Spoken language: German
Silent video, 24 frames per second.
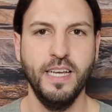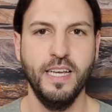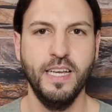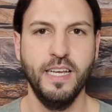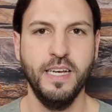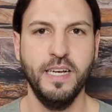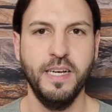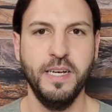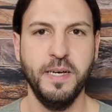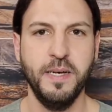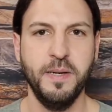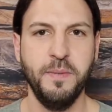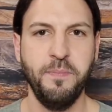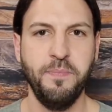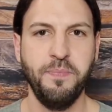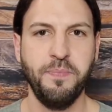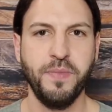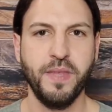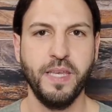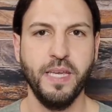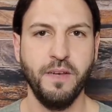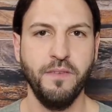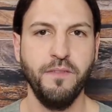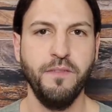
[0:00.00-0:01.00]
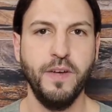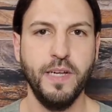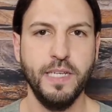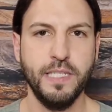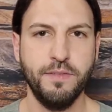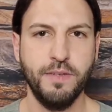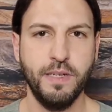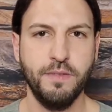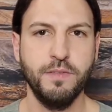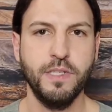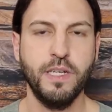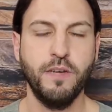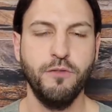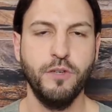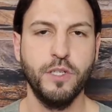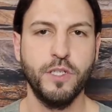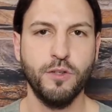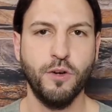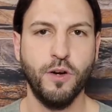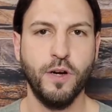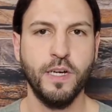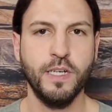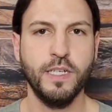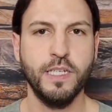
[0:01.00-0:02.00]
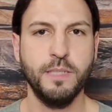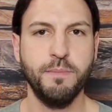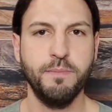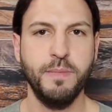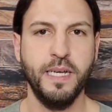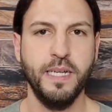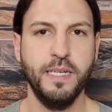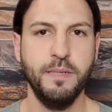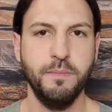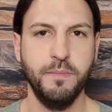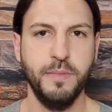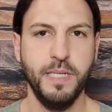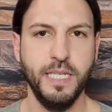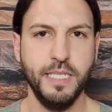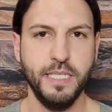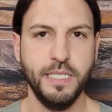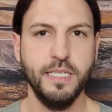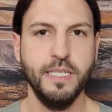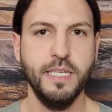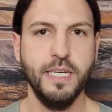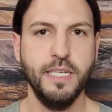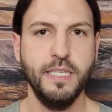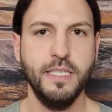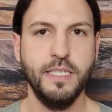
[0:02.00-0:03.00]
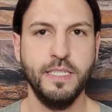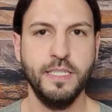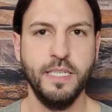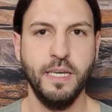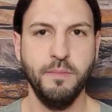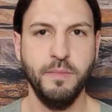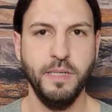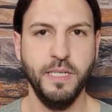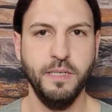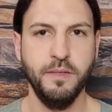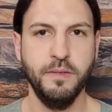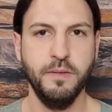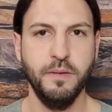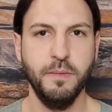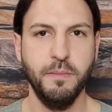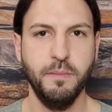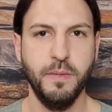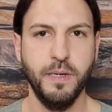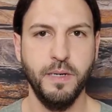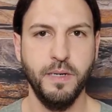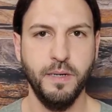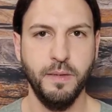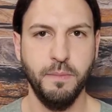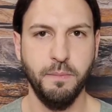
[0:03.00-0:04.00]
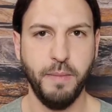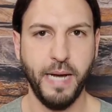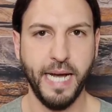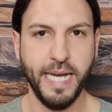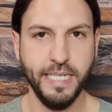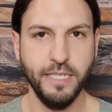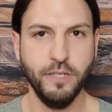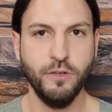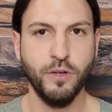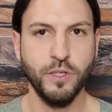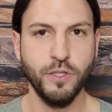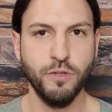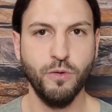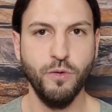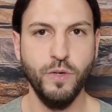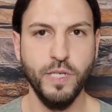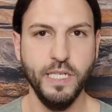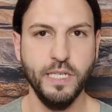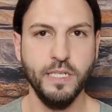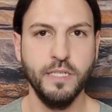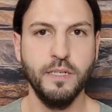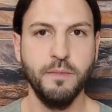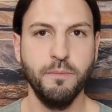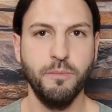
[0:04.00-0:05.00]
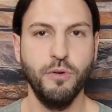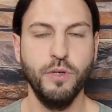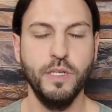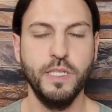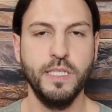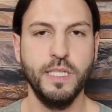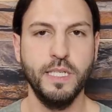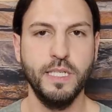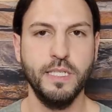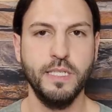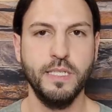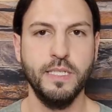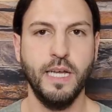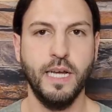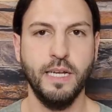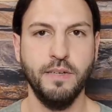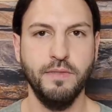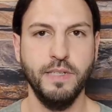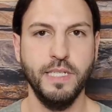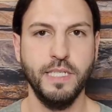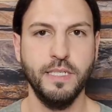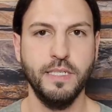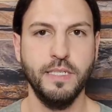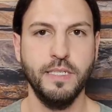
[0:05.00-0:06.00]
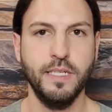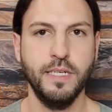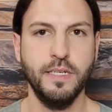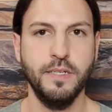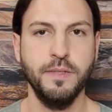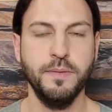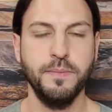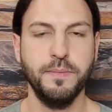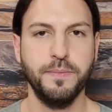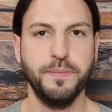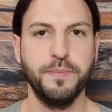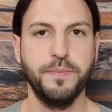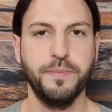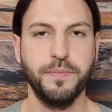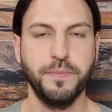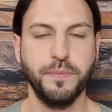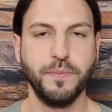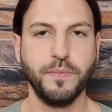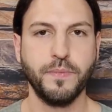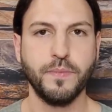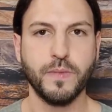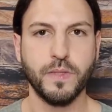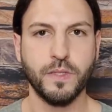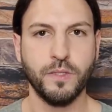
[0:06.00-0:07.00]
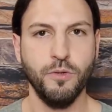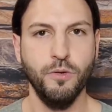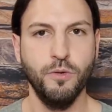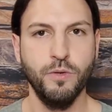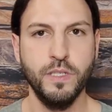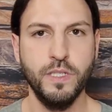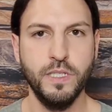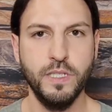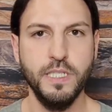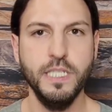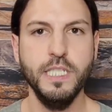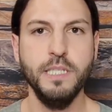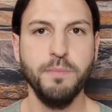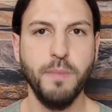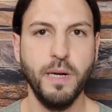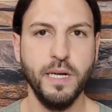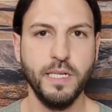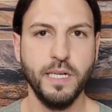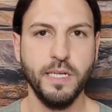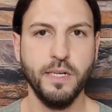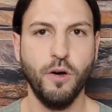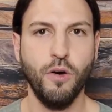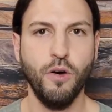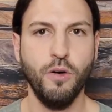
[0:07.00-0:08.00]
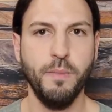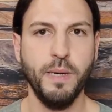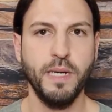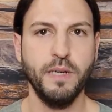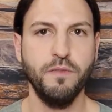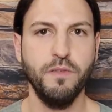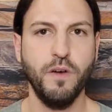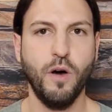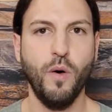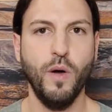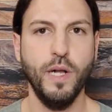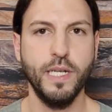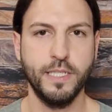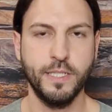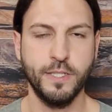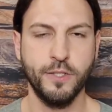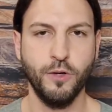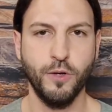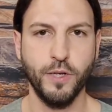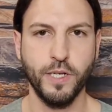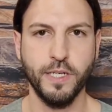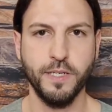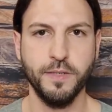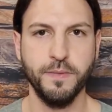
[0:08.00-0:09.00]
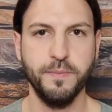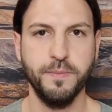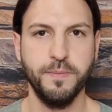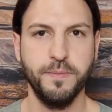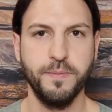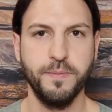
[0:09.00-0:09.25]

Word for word: Ähm, jedenfalls werden wir dafür sorgen, dass beim nächsten Gerichtstermin äh, beide kontrollierenden Polizisten anwesend sind und diesmal dann auch meine Frau als Zeugin.